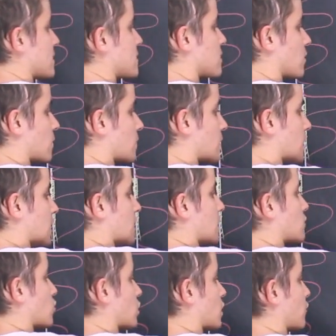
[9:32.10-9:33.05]
nzão.
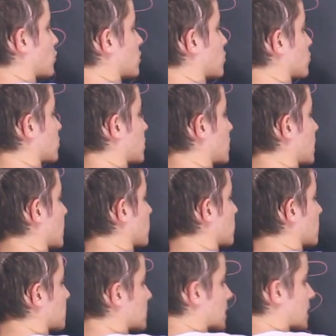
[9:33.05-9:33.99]
Então aqui eu vou ter um
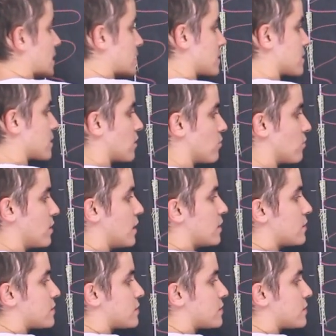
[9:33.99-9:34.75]
termo, nzão.